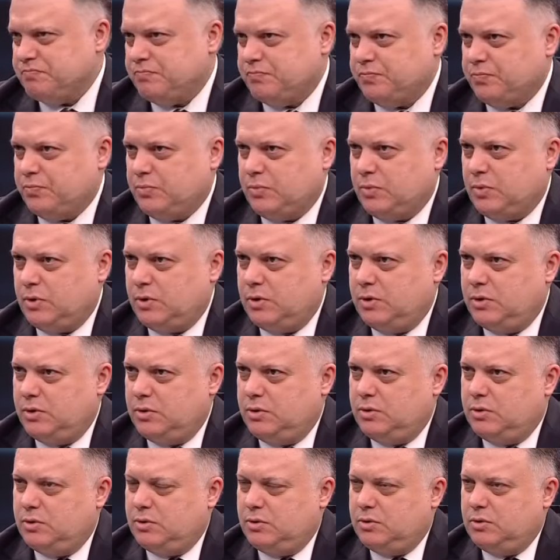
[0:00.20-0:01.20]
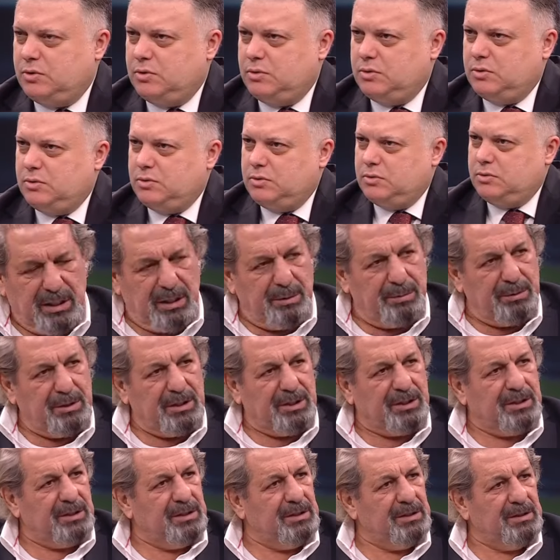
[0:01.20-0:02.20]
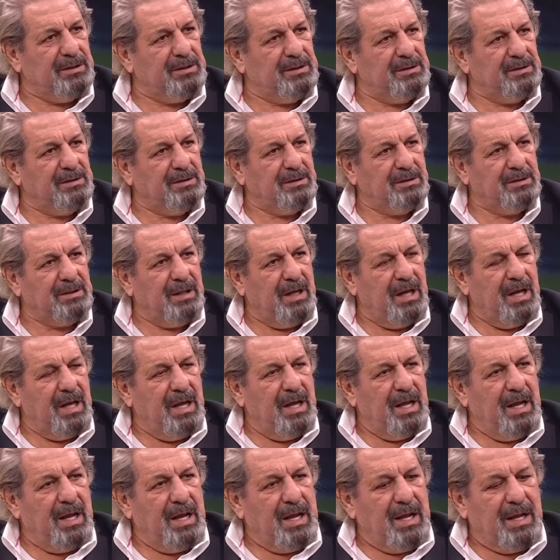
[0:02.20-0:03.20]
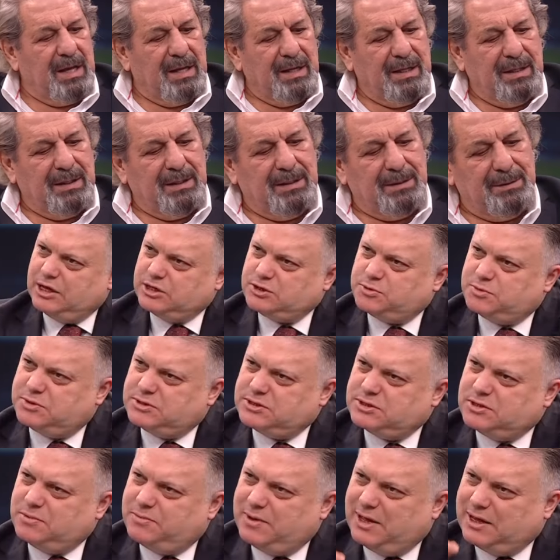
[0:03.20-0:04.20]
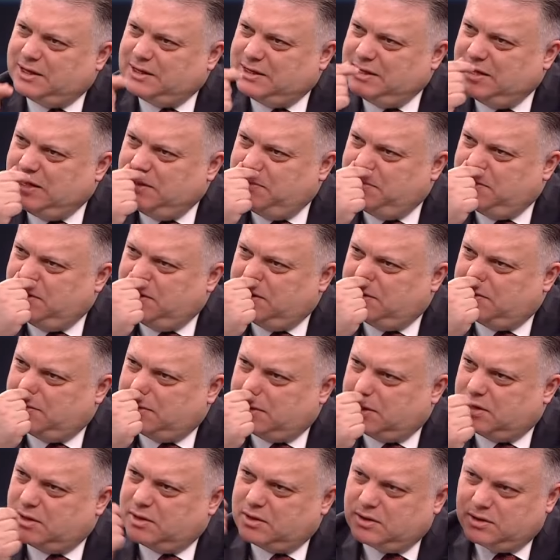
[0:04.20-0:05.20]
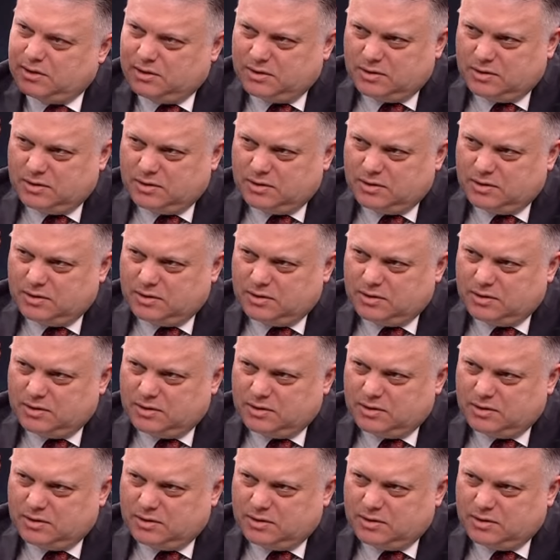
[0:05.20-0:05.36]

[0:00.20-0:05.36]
Bekliyor ya. Bekleyebilir. Bir pozisyon daha geçmesini Yani- bekleyebilir mi? Bir o